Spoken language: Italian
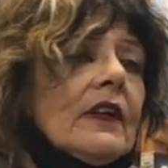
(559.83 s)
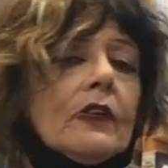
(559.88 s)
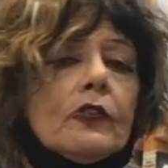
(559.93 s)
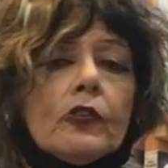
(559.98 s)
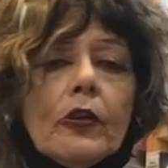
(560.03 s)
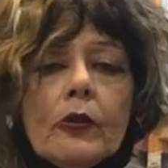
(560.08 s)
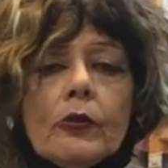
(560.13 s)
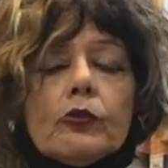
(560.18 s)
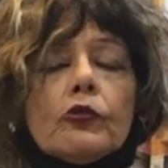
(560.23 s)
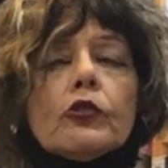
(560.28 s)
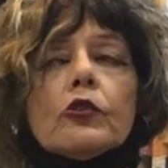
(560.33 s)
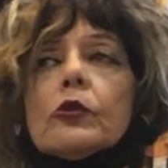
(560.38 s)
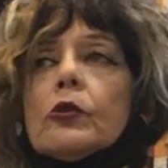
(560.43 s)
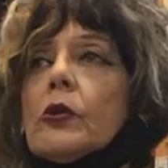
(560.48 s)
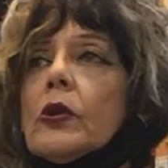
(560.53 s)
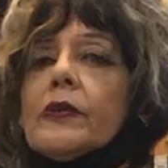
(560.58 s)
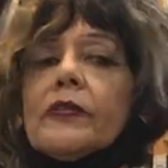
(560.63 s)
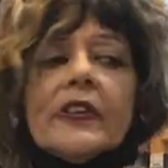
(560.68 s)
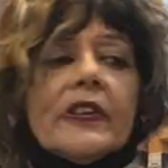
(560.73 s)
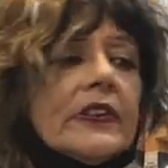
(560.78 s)
cioè, un
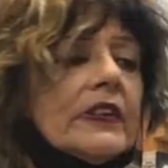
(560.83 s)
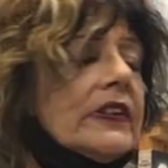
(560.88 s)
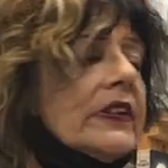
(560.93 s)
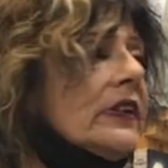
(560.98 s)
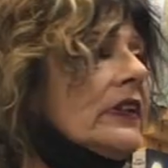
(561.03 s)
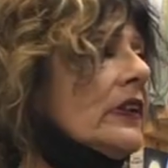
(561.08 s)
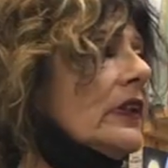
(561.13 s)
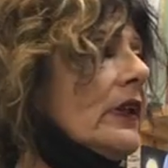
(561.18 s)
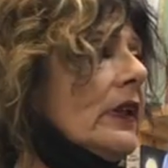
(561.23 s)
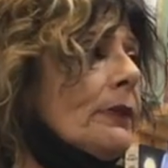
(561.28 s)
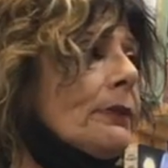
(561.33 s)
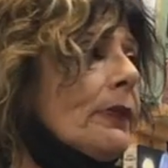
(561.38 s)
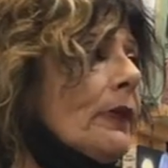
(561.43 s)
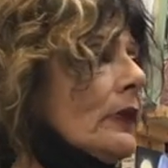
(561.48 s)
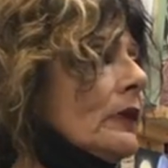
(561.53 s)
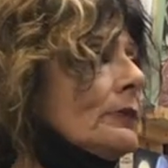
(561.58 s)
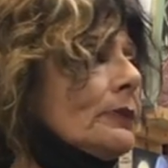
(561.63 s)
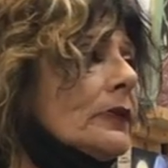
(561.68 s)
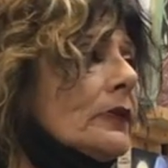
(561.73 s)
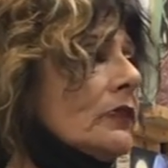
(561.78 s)
giorno le vedi e
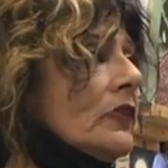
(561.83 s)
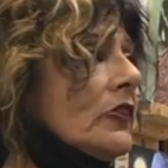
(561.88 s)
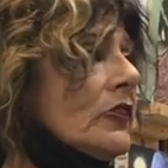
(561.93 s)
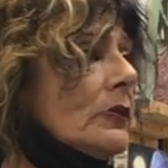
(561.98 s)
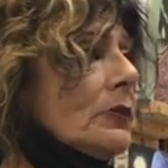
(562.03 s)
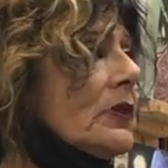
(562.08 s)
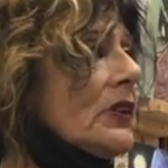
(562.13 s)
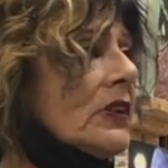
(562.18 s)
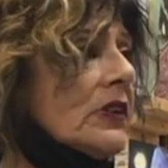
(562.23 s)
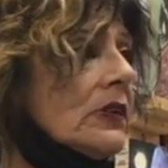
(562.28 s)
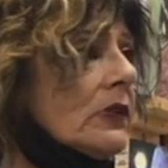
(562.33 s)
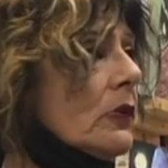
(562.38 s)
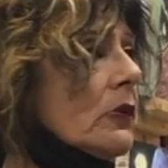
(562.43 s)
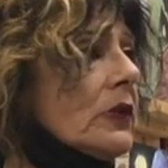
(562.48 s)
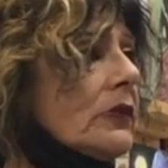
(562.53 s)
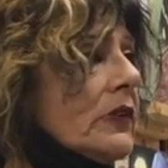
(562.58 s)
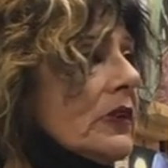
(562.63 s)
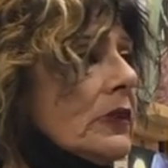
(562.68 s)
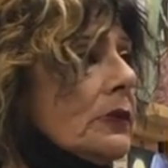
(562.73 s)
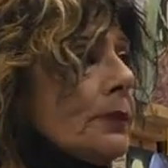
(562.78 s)
poi improvvisamente non
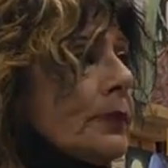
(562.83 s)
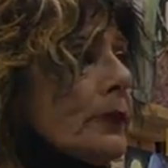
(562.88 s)
le vedi